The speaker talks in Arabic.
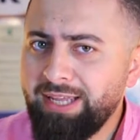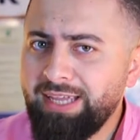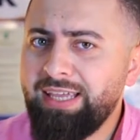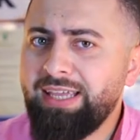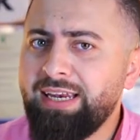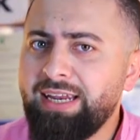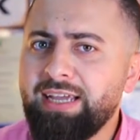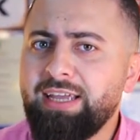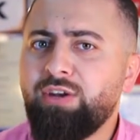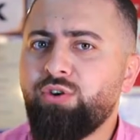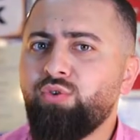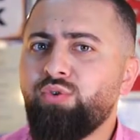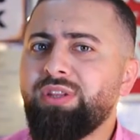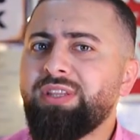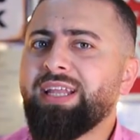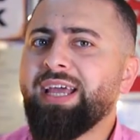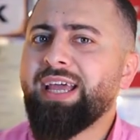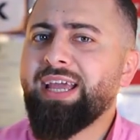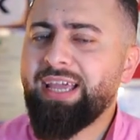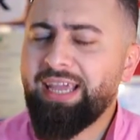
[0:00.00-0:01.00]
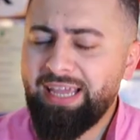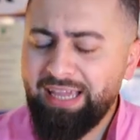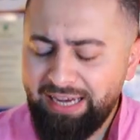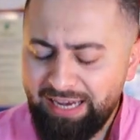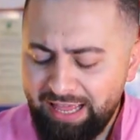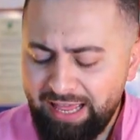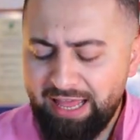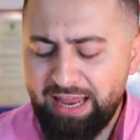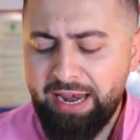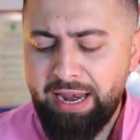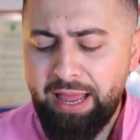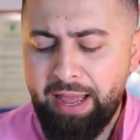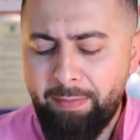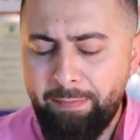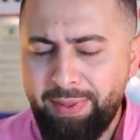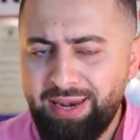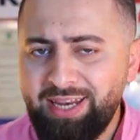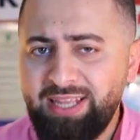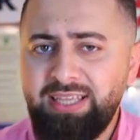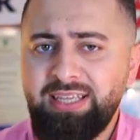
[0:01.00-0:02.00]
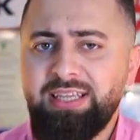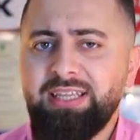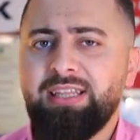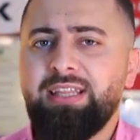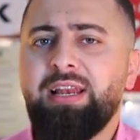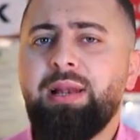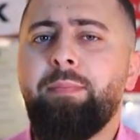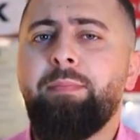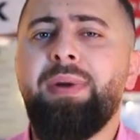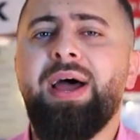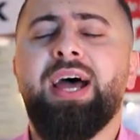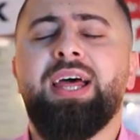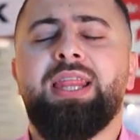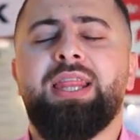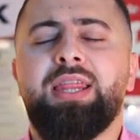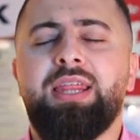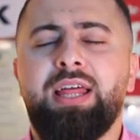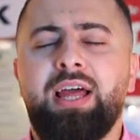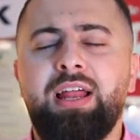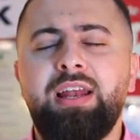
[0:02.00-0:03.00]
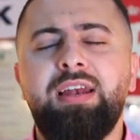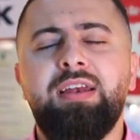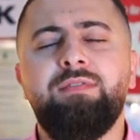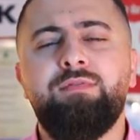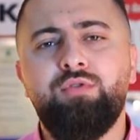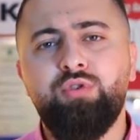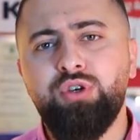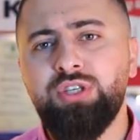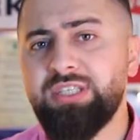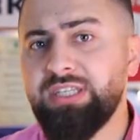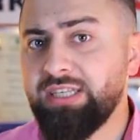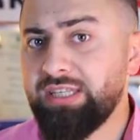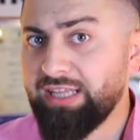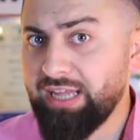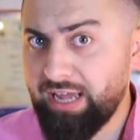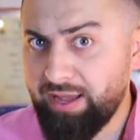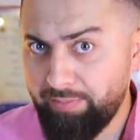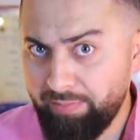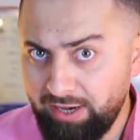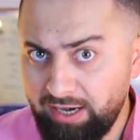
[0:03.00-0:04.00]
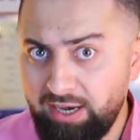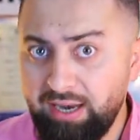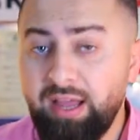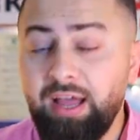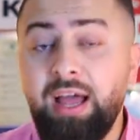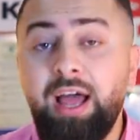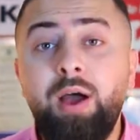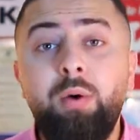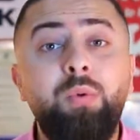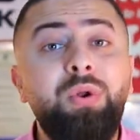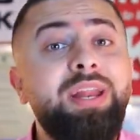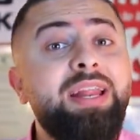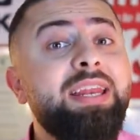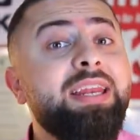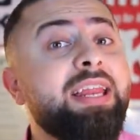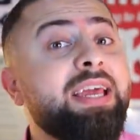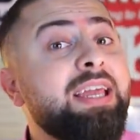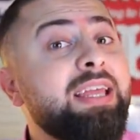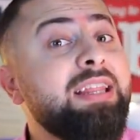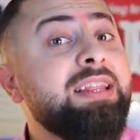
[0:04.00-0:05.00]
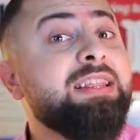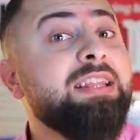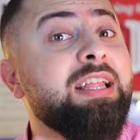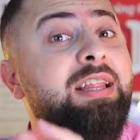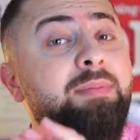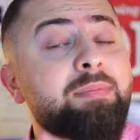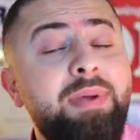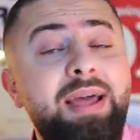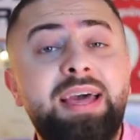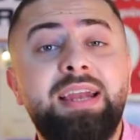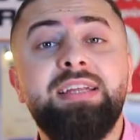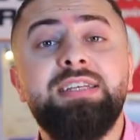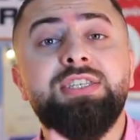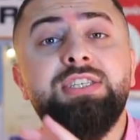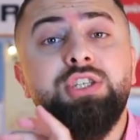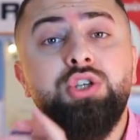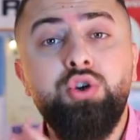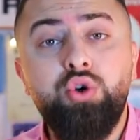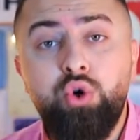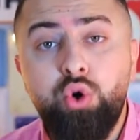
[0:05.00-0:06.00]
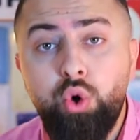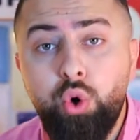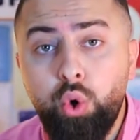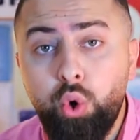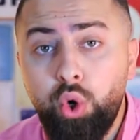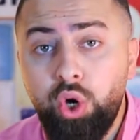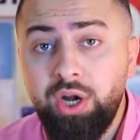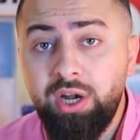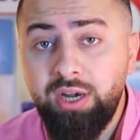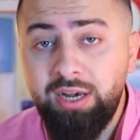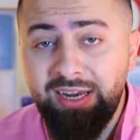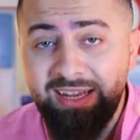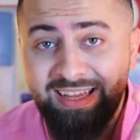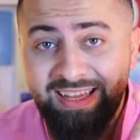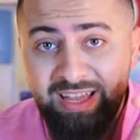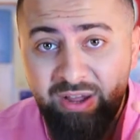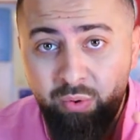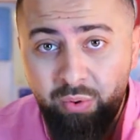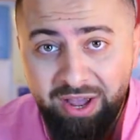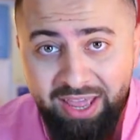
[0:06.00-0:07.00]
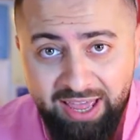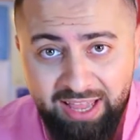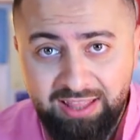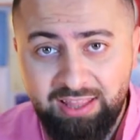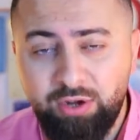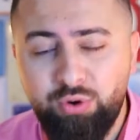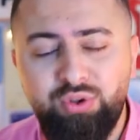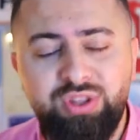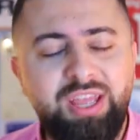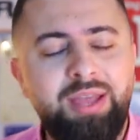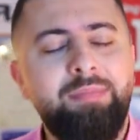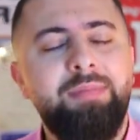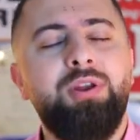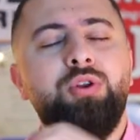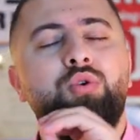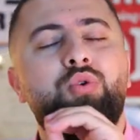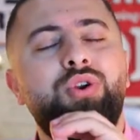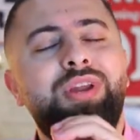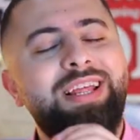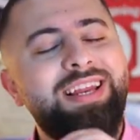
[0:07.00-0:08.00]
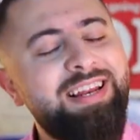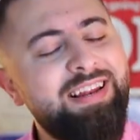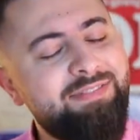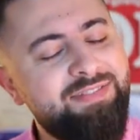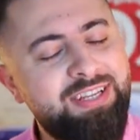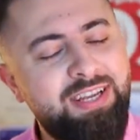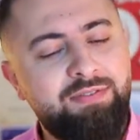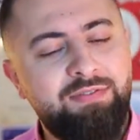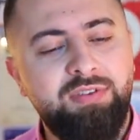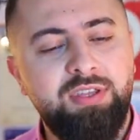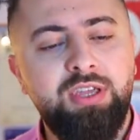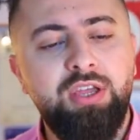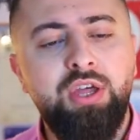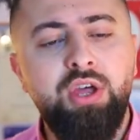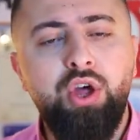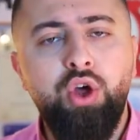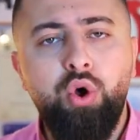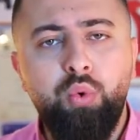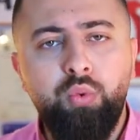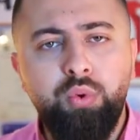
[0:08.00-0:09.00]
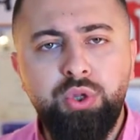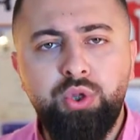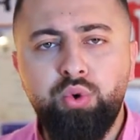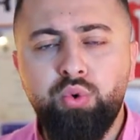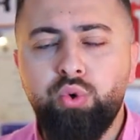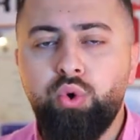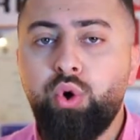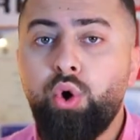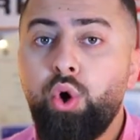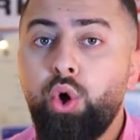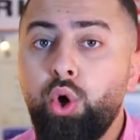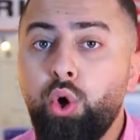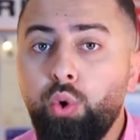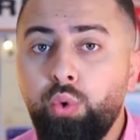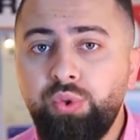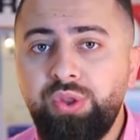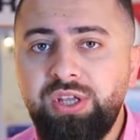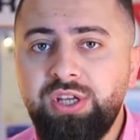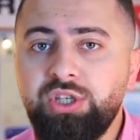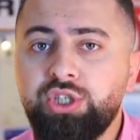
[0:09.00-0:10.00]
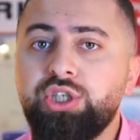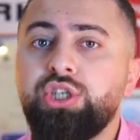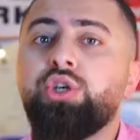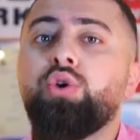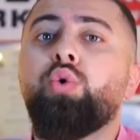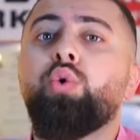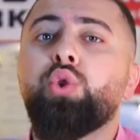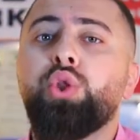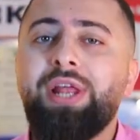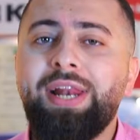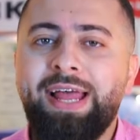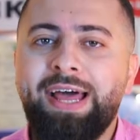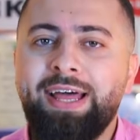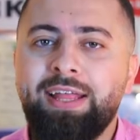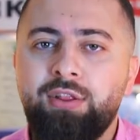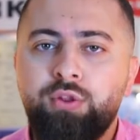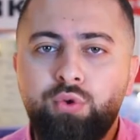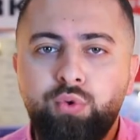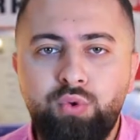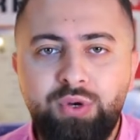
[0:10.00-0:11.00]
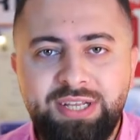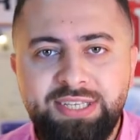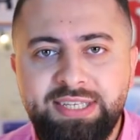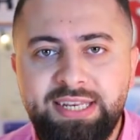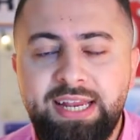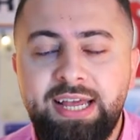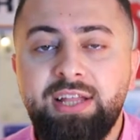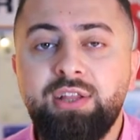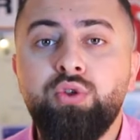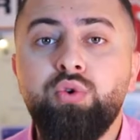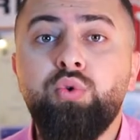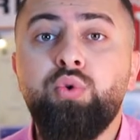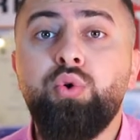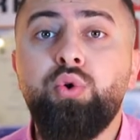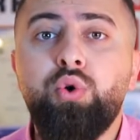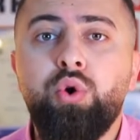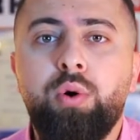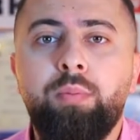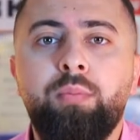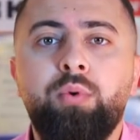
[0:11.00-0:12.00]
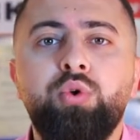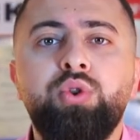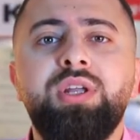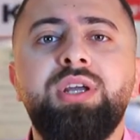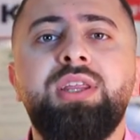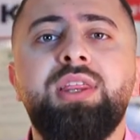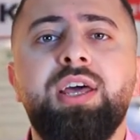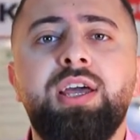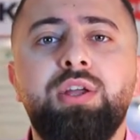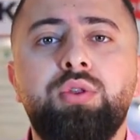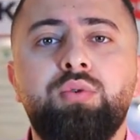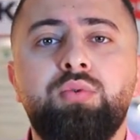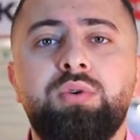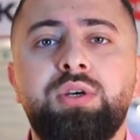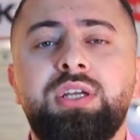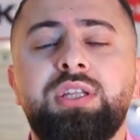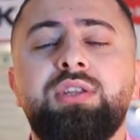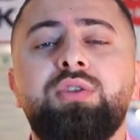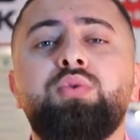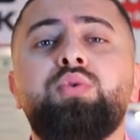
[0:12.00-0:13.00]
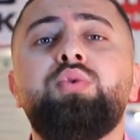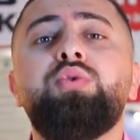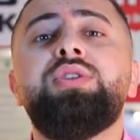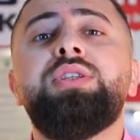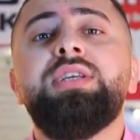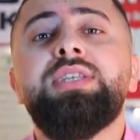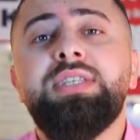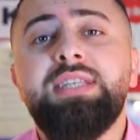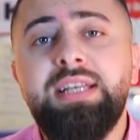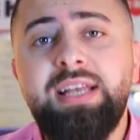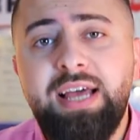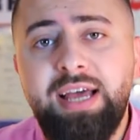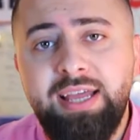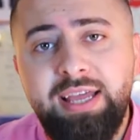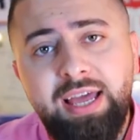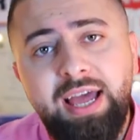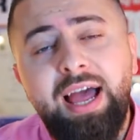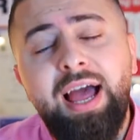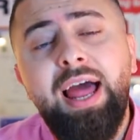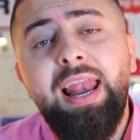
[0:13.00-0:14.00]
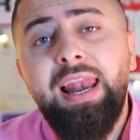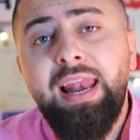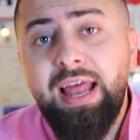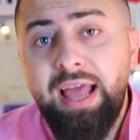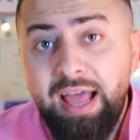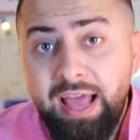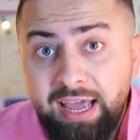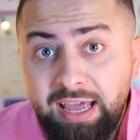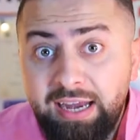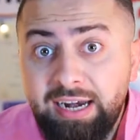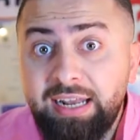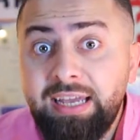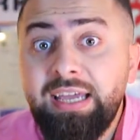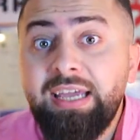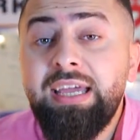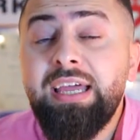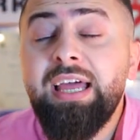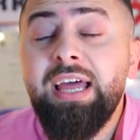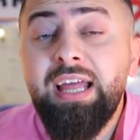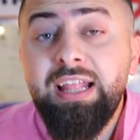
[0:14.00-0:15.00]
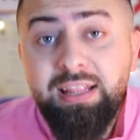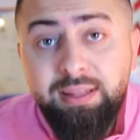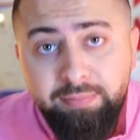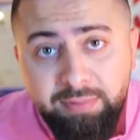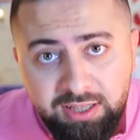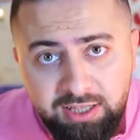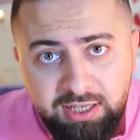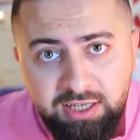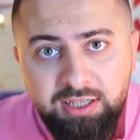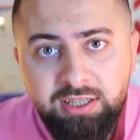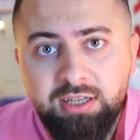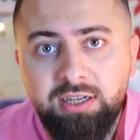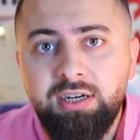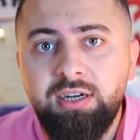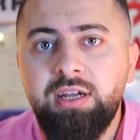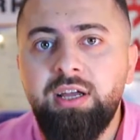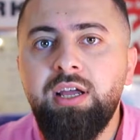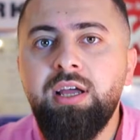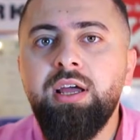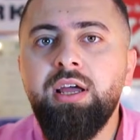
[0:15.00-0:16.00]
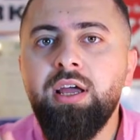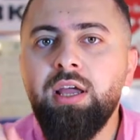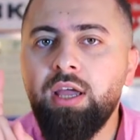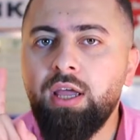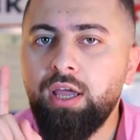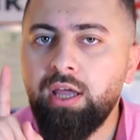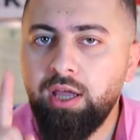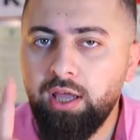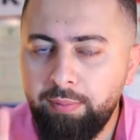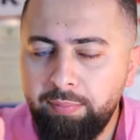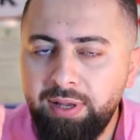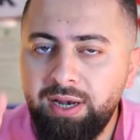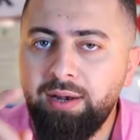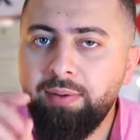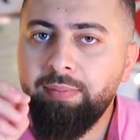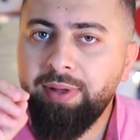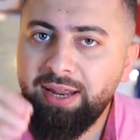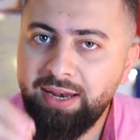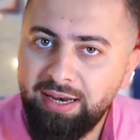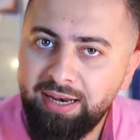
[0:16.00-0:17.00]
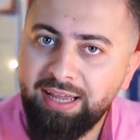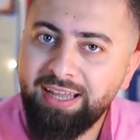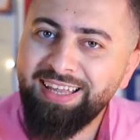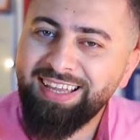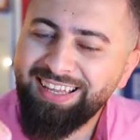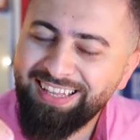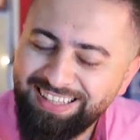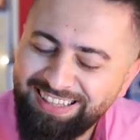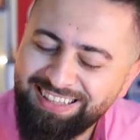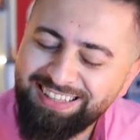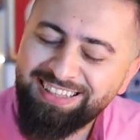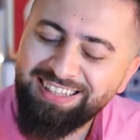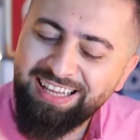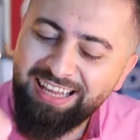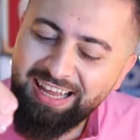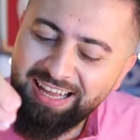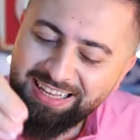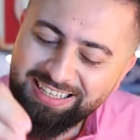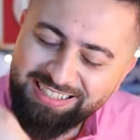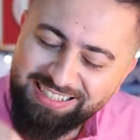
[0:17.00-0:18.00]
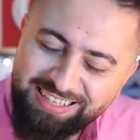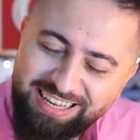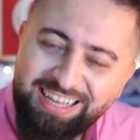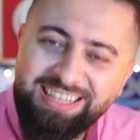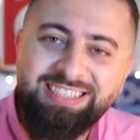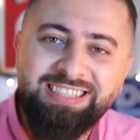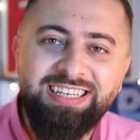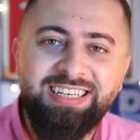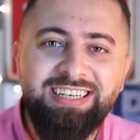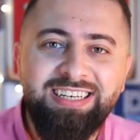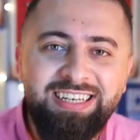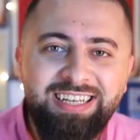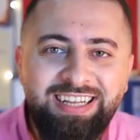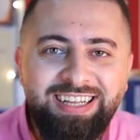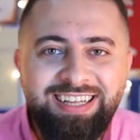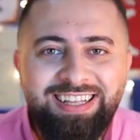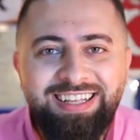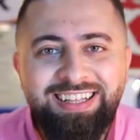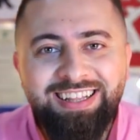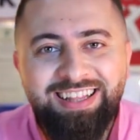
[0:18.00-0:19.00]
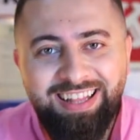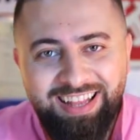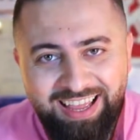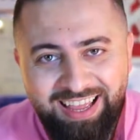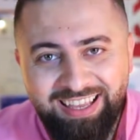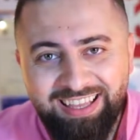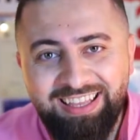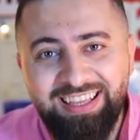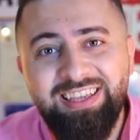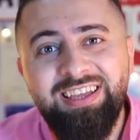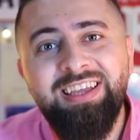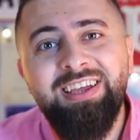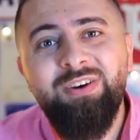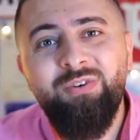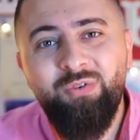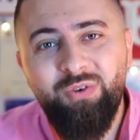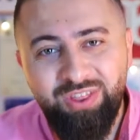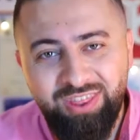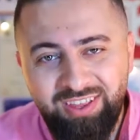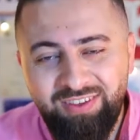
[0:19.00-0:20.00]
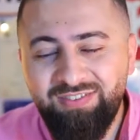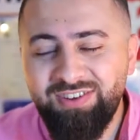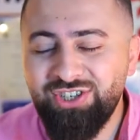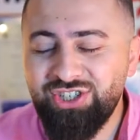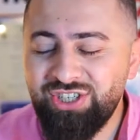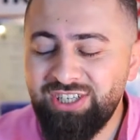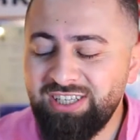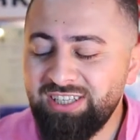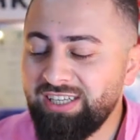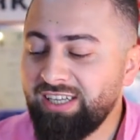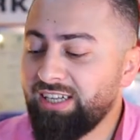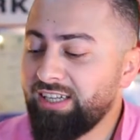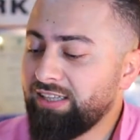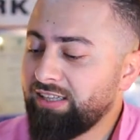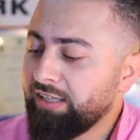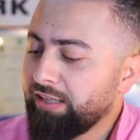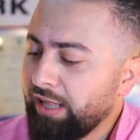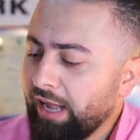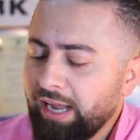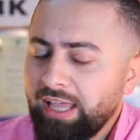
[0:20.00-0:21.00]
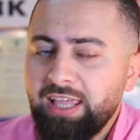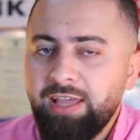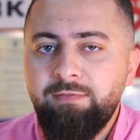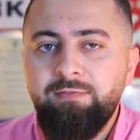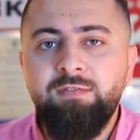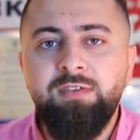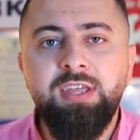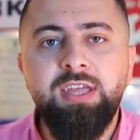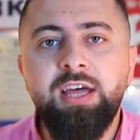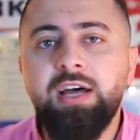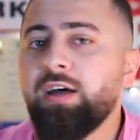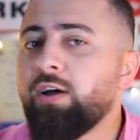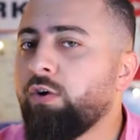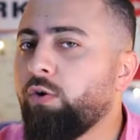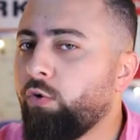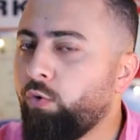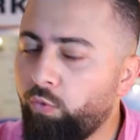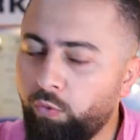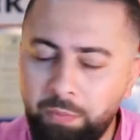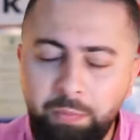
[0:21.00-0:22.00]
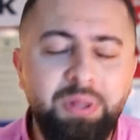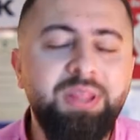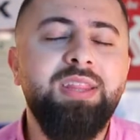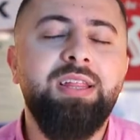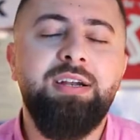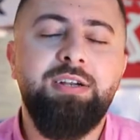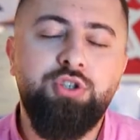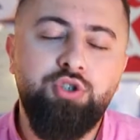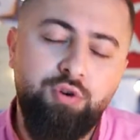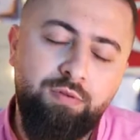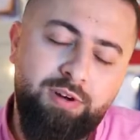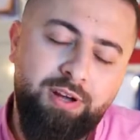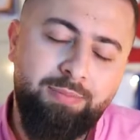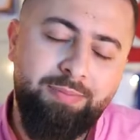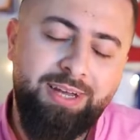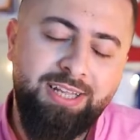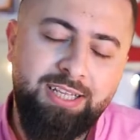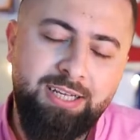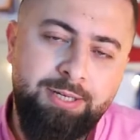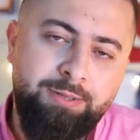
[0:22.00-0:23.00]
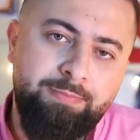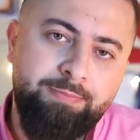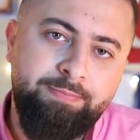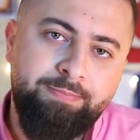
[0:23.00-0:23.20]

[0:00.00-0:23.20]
بتحكي لك انه انت خلال عملية البحث عن فرصة عمل حاول انك انت تمارس كل هواياتك وتعمل كل اللي نفسك فيه وتروح وتيجي وطلعات ونزلات ونوم وتقضية وقت وتسلايع على الآخر قد ما تقدر قبل ما انك انت اساسا تلاقي وظيفة جديدة تتعكم فيها ونبطل نشوفك بعدها